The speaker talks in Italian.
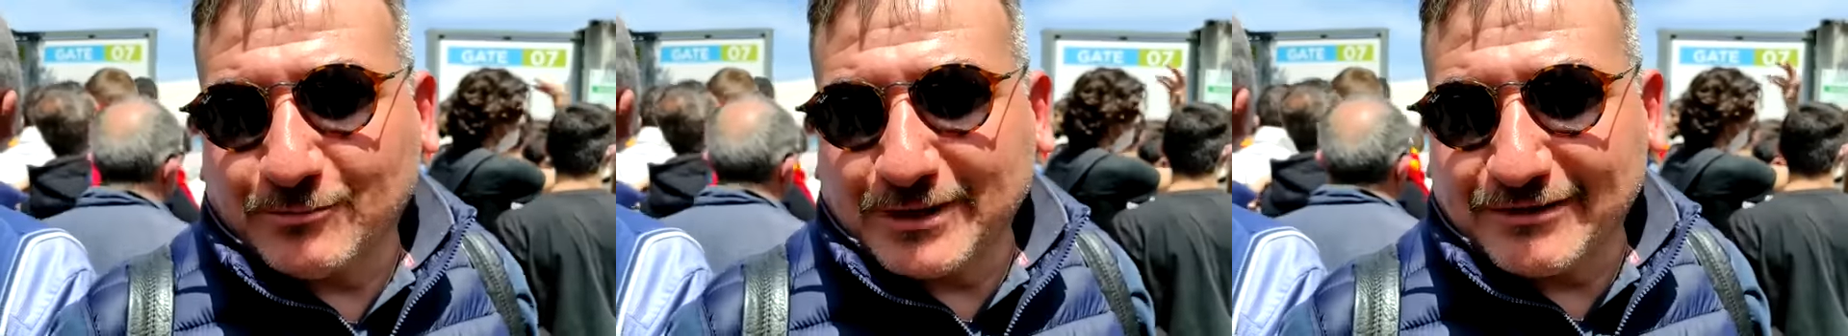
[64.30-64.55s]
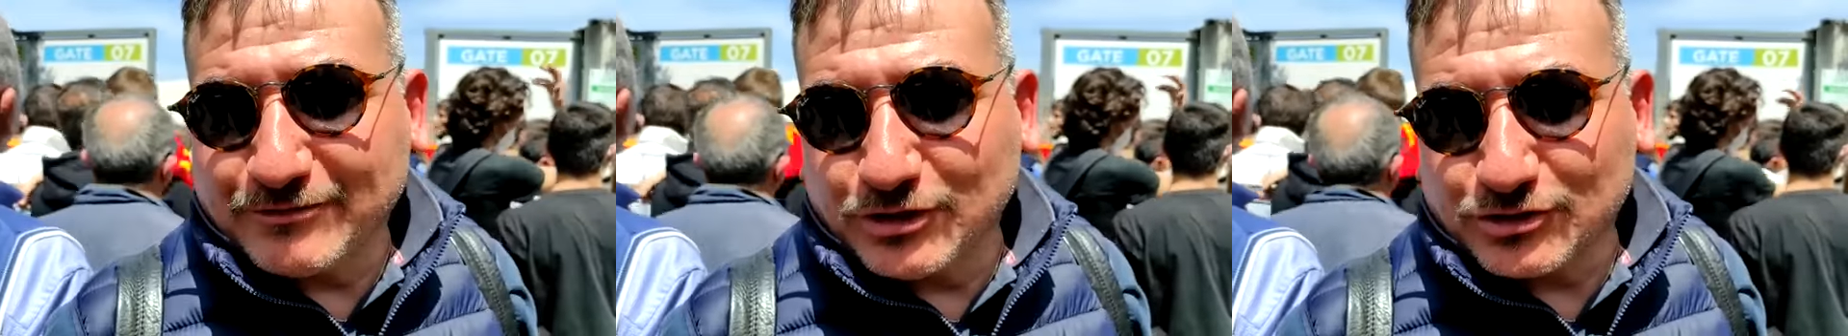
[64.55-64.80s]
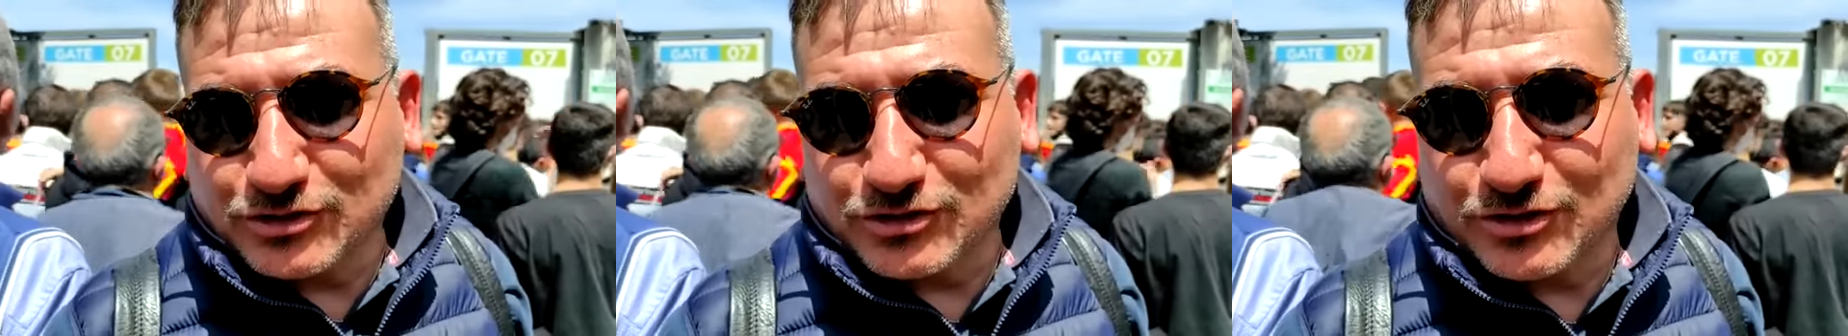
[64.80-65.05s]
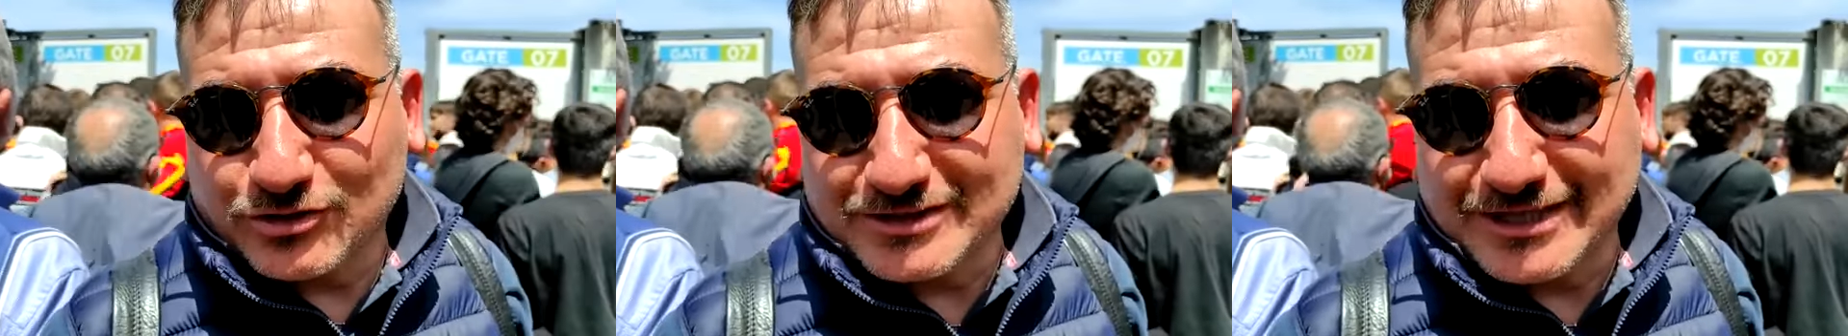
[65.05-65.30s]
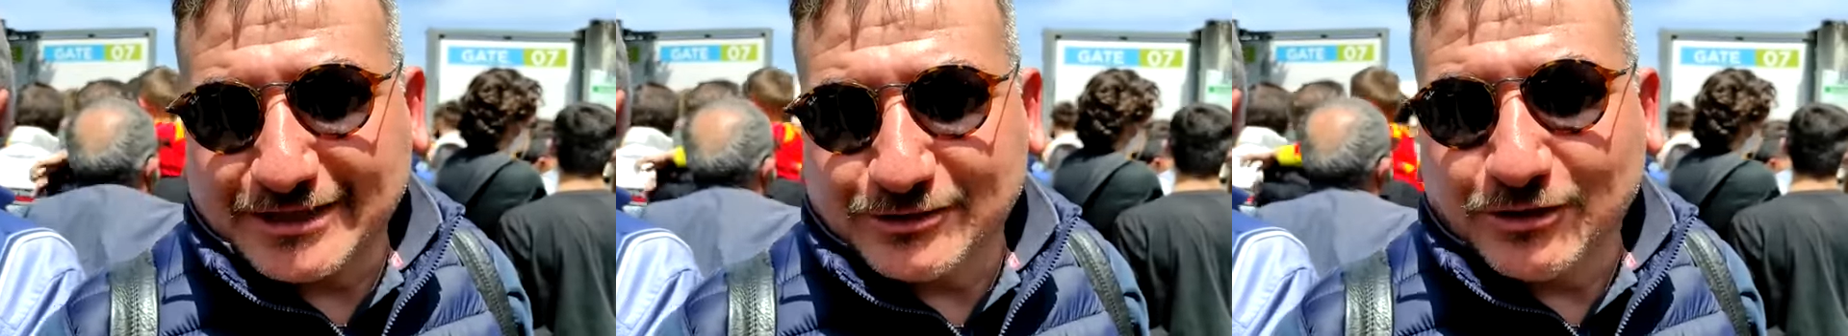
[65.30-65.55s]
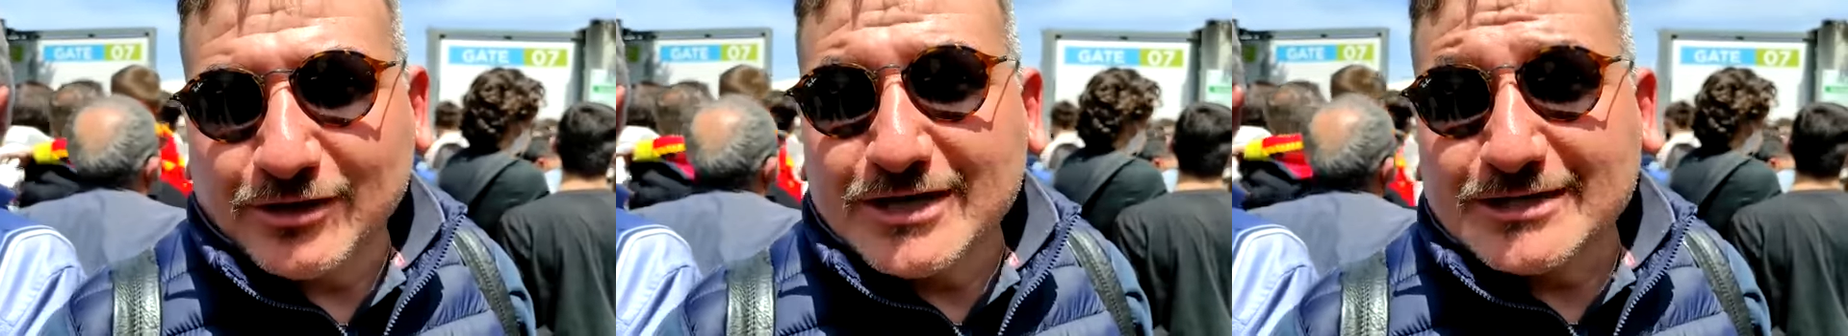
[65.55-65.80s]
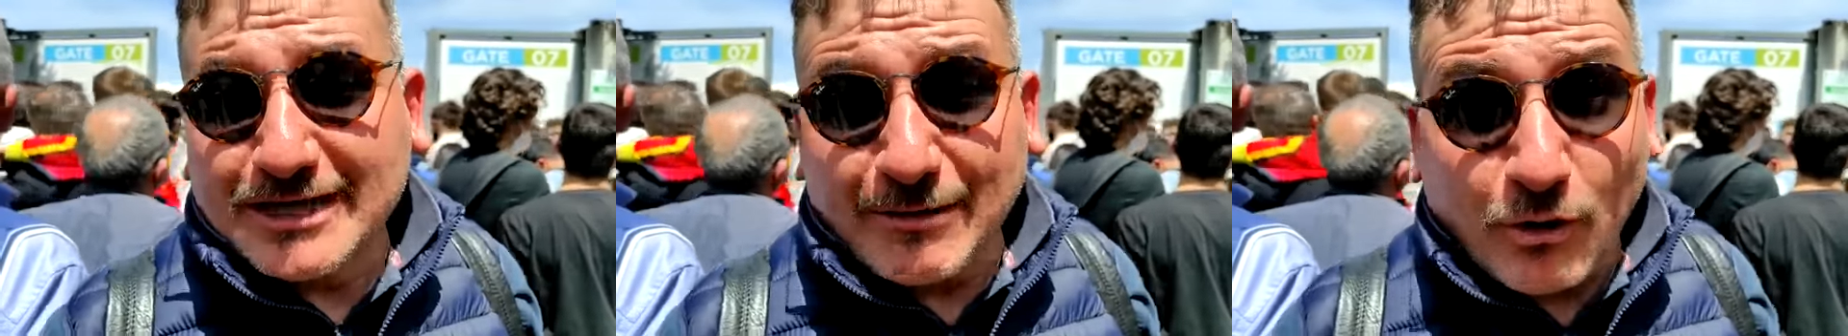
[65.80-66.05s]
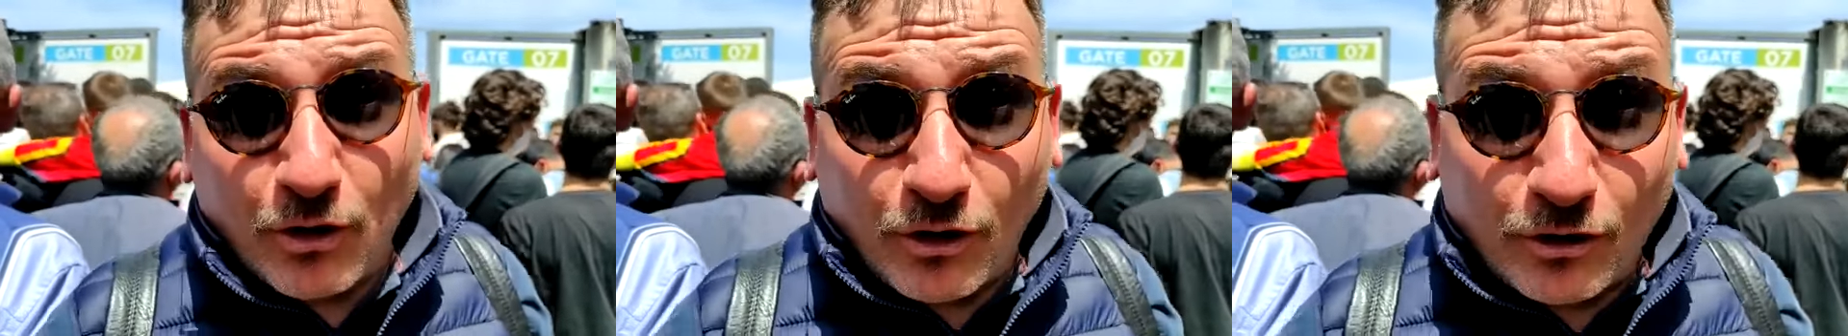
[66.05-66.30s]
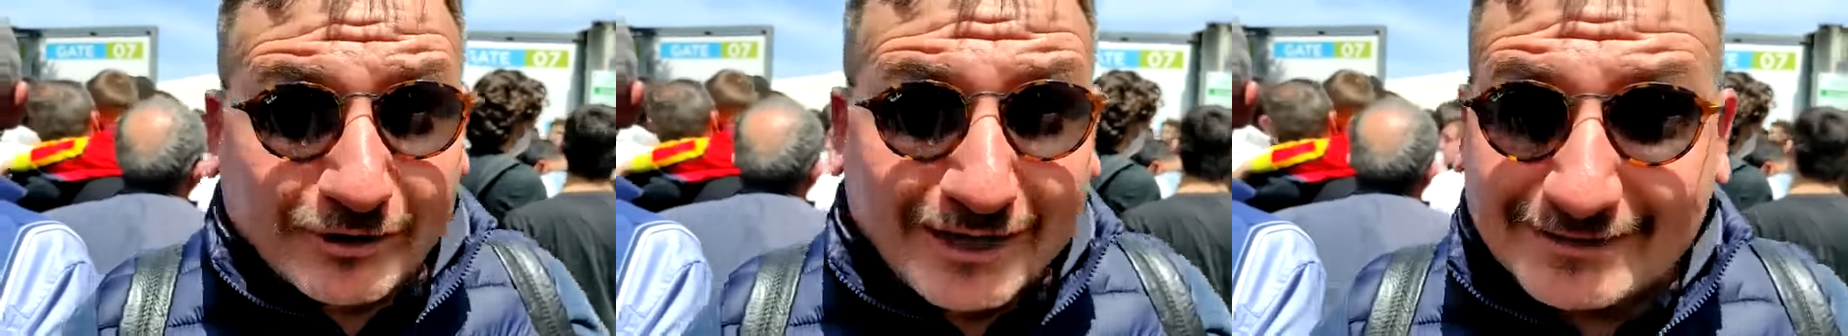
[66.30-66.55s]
meraviglioso stadio. Siamo in